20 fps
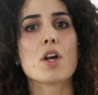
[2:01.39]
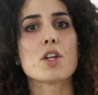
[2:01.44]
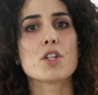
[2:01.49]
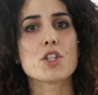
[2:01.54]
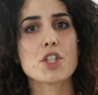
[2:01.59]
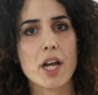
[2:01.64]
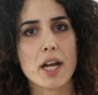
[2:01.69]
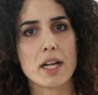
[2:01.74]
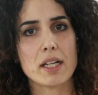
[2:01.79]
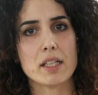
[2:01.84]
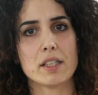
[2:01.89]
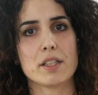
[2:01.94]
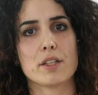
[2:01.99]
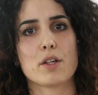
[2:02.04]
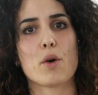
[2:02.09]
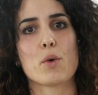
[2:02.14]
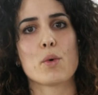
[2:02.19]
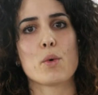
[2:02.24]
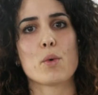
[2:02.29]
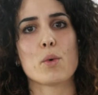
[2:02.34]

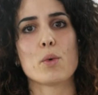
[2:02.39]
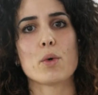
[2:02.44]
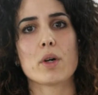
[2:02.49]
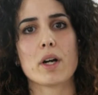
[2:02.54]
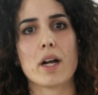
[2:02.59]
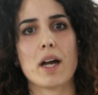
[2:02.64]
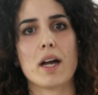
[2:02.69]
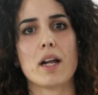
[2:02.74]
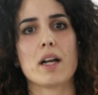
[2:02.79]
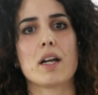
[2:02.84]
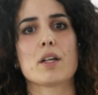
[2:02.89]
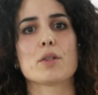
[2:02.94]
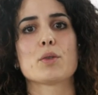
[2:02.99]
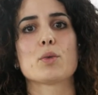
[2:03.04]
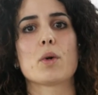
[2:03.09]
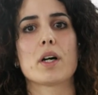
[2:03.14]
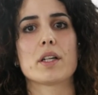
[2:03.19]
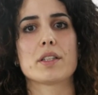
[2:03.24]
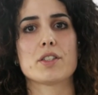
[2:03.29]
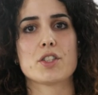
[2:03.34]
Scegli con cura la
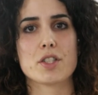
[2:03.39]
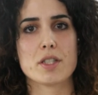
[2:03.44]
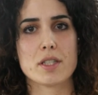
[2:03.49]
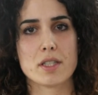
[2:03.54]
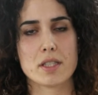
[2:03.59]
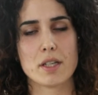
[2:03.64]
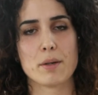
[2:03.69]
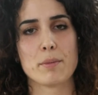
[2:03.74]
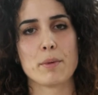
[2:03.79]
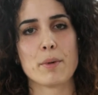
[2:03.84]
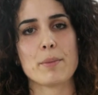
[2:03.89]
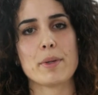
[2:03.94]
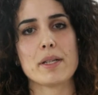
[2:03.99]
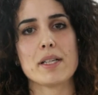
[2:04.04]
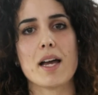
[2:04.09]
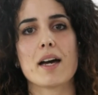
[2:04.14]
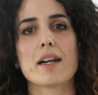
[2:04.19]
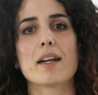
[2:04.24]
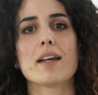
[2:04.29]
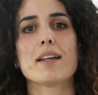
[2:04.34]
tua agenzia
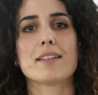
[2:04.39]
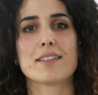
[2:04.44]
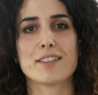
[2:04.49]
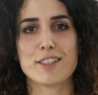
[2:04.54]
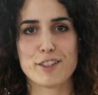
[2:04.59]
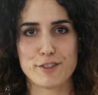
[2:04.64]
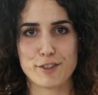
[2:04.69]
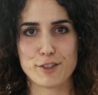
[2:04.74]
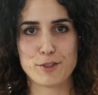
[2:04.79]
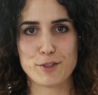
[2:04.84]
immobiliare di